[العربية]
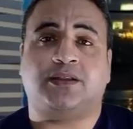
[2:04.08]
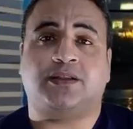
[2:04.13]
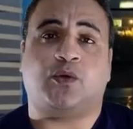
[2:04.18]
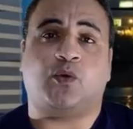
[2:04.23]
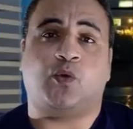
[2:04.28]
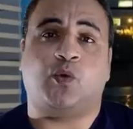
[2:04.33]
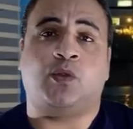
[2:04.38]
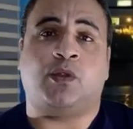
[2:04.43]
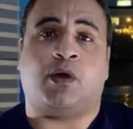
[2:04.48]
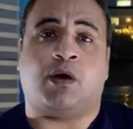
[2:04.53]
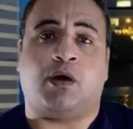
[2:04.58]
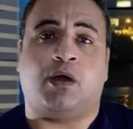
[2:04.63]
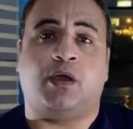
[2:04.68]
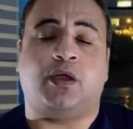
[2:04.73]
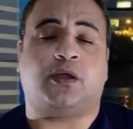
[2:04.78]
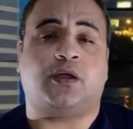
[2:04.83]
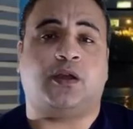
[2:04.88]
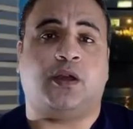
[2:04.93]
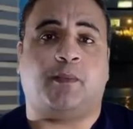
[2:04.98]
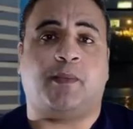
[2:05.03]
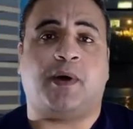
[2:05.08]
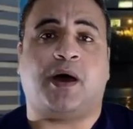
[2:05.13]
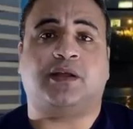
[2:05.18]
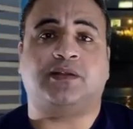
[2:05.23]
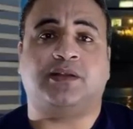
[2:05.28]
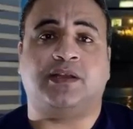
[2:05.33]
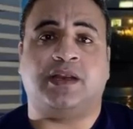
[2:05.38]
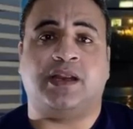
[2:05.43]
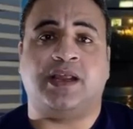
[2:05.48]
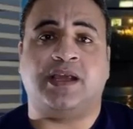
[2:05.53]
تكون عائق
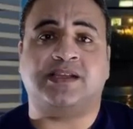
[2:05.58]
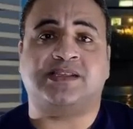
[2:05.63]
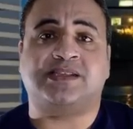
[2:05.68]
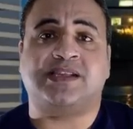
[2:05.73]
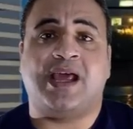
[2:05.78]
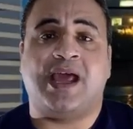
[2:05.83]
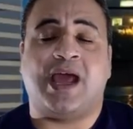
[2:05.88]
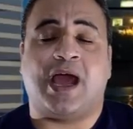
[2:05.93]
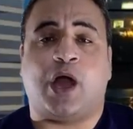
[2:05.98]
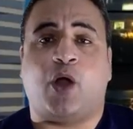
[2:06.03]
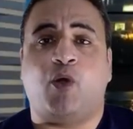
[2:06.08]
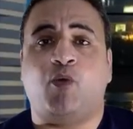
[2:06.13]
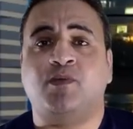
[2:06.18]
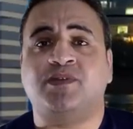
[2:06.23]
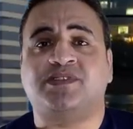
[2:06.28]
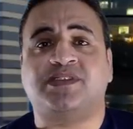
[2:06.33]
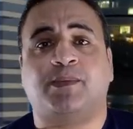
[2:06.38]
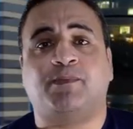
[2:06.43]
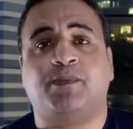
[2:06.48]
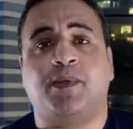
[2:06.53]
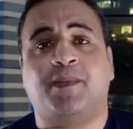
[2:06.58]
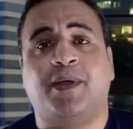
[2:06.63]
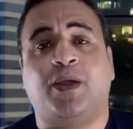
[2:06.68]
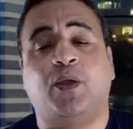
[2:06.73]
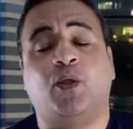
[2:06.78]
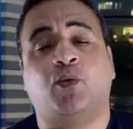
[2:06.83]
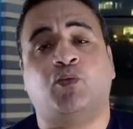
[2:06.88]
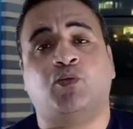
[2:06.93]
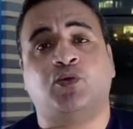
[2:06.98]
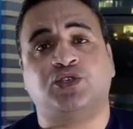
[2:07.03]
لبعض الناس أو مسببة
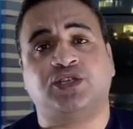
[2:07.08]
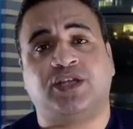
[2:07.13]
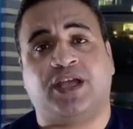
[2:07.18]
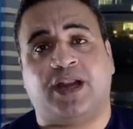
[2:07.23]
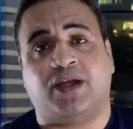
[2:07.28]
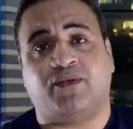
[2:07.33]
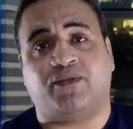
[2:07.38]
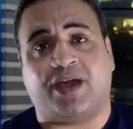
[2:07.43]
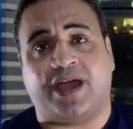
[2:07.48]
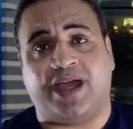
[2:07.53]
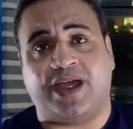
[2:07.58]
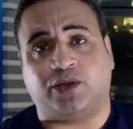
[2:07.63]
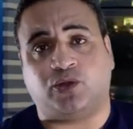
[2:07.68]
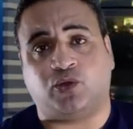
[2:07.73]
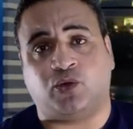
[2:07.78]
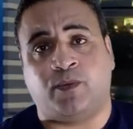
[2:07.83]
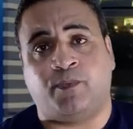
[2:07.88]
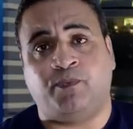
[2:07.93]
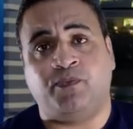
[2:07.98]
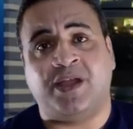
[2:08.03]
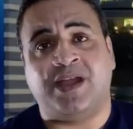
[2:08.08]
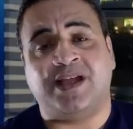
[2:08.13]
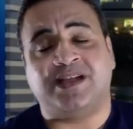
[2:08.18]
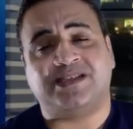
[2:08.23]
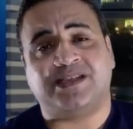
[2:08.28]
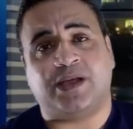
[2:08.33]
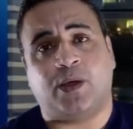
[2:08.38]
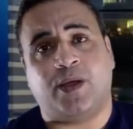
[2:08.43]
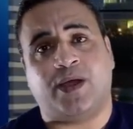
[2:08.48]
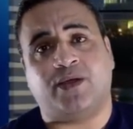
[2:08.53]
لهم مشكلة في حياتهم
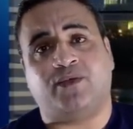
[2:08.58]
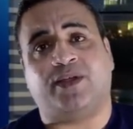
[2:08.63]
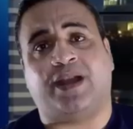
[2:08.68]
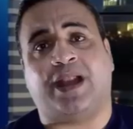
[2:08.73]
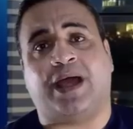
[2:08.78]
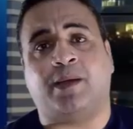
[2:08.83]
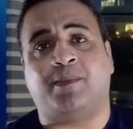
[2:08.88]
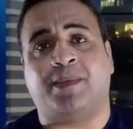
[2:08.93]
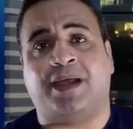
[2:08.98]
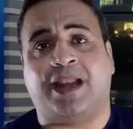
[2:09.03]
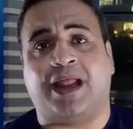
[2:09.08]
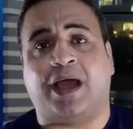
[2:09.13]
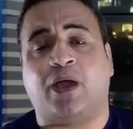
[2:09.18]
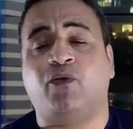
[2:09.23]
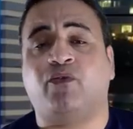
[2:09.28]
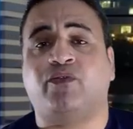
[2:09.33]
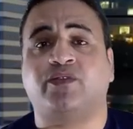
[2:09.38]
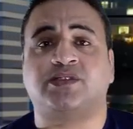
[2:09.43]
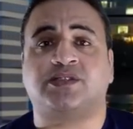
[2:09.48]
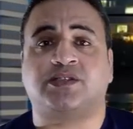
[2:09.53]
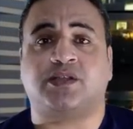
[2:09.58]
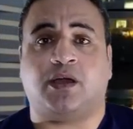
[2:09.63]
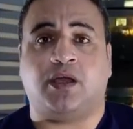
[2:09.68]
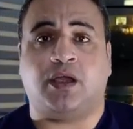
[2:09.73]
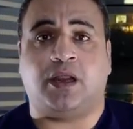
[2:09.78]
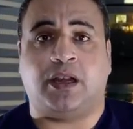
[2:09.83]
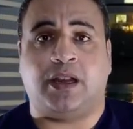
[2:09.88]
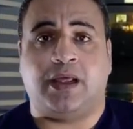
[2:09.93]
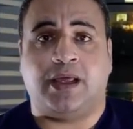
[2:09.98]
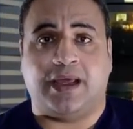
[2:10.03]
سواء في العمل أو في
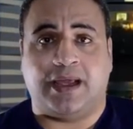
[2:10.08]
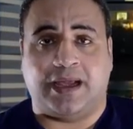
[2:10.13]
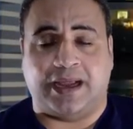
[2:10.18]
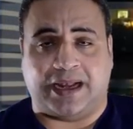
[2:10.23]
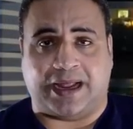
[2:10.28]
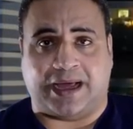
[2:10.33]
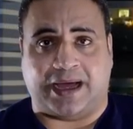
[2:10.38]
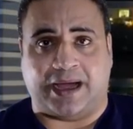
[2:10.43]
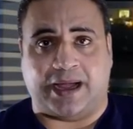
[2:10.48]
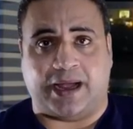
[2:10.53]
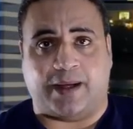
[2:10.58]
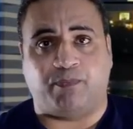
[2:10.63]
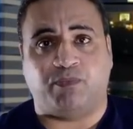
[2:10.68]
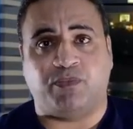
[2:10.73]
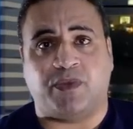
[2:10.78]
ستايل الحياة